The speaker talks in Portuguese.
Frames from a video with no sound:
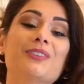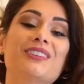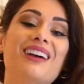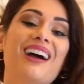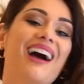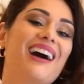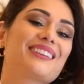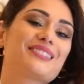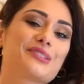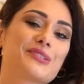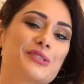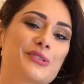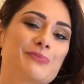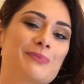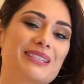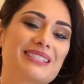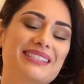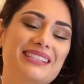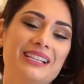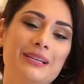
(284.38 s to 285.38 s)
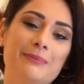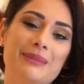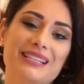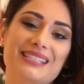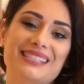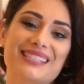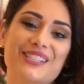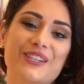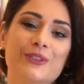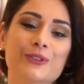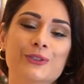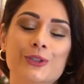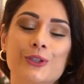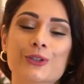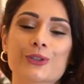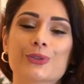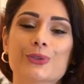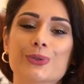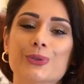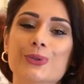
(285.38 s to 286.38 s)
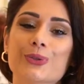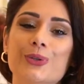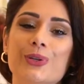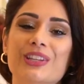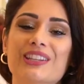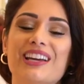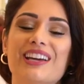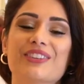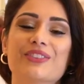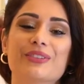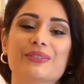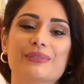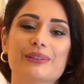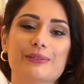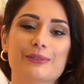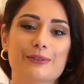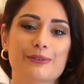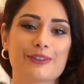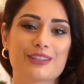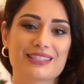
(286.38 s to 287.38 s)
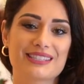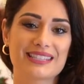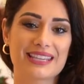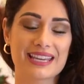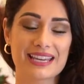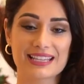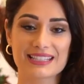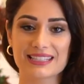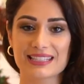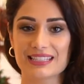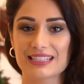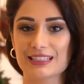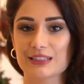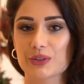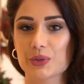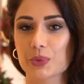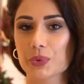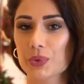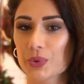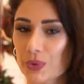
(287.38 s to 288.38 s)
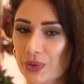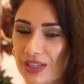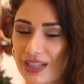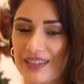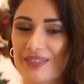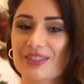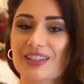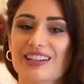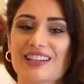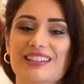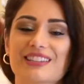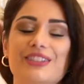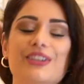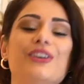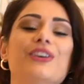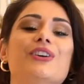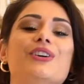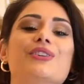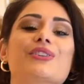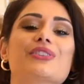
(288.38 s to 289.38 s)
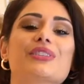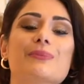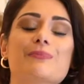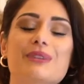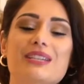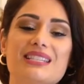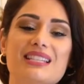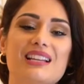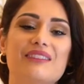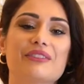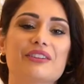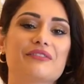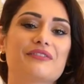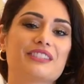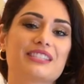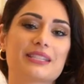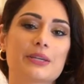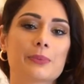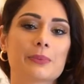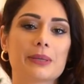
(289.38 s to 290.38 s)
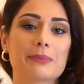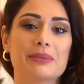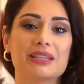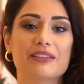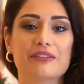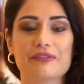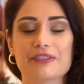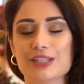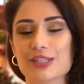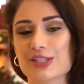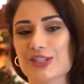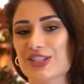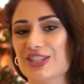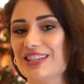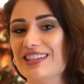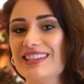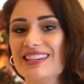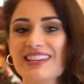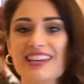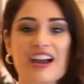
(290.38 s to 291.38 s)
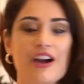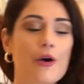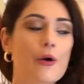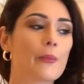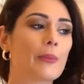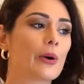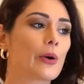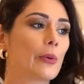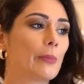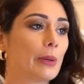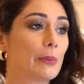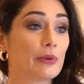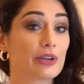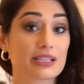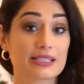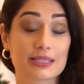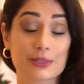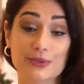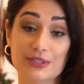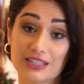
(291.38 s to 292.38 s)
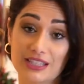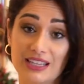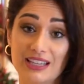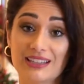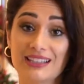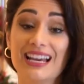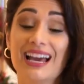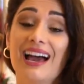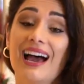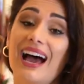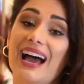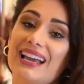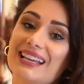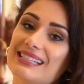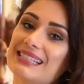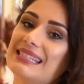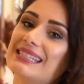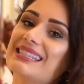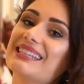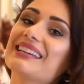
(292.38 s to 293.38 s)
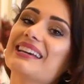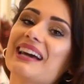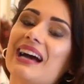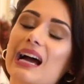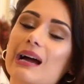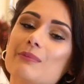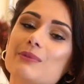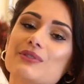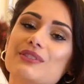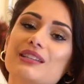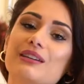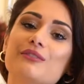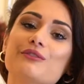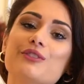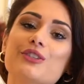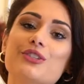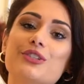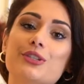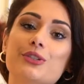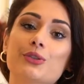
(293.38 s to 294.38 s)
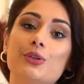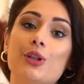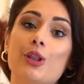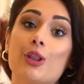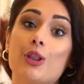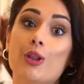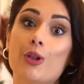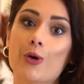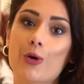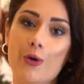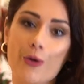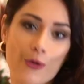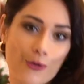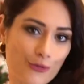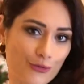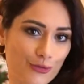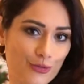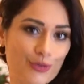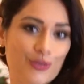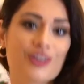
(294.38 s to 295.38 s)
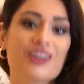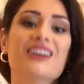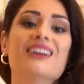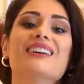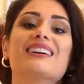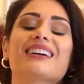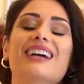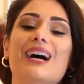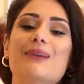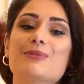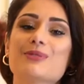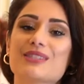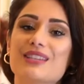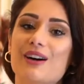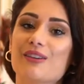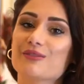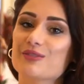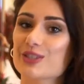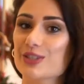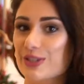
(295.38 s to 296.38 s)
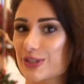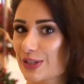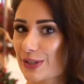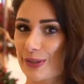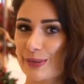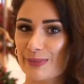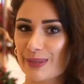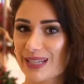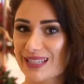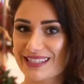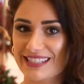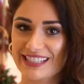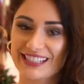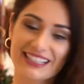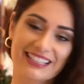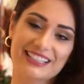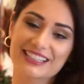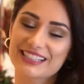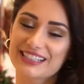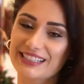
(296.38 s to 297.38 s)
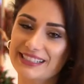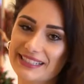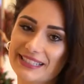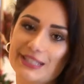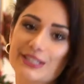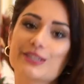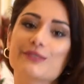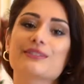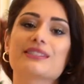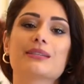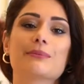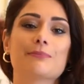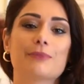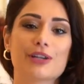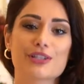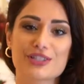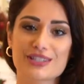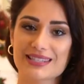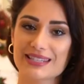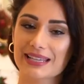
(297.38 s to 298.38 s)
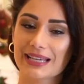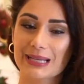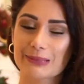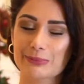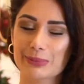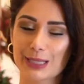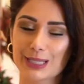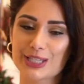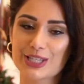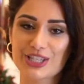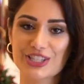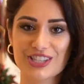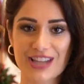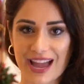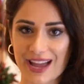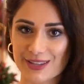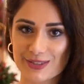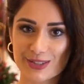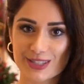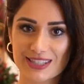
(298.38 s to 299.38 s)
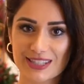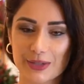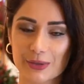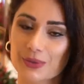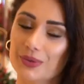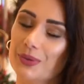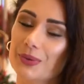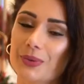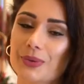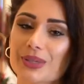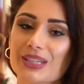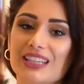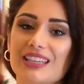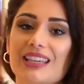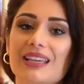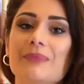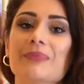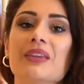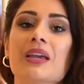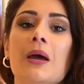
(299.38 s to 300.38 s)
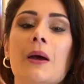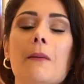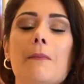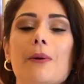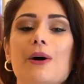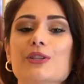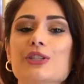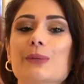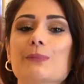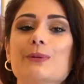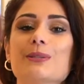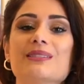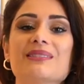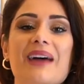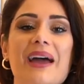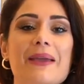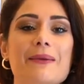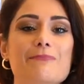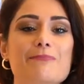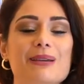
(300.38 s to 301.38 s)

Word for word: caso de uma celebração noturna, a noiva vai fazer assinatura no cartório, depois ela vai fazer uma mini festinha ou uma comemoraçãozinha, aí sim cabe usar um vestido longo, cabe usar um vestido mais elegante, você pode se encaprichar no seu look, pode apostar em